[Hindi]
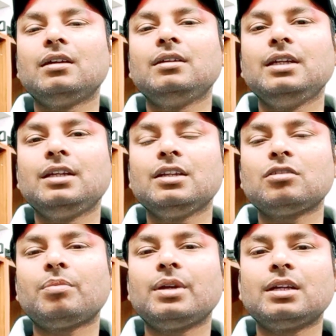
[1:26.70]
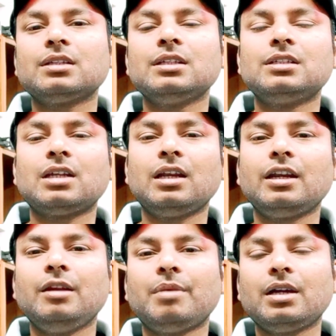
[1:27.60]
डी डी ऑपरेटर से इस चैनल की
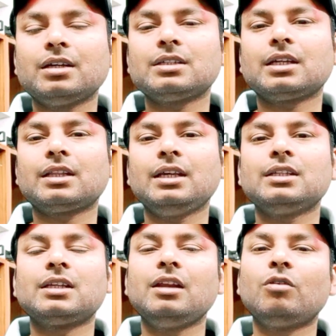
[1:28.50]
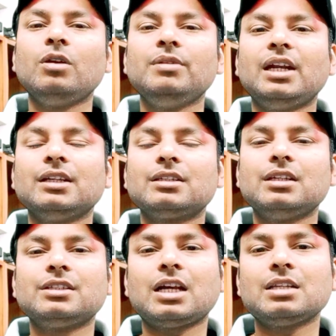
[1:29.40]
डिमांड कर सकते हैं इसके लिए कोई भी
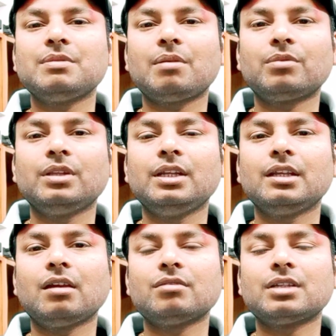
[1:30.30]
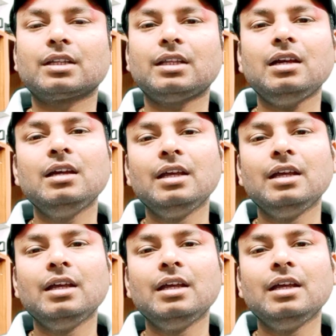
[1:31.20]
एडिशनल चार्ज भी आपको देने की आवश्यकता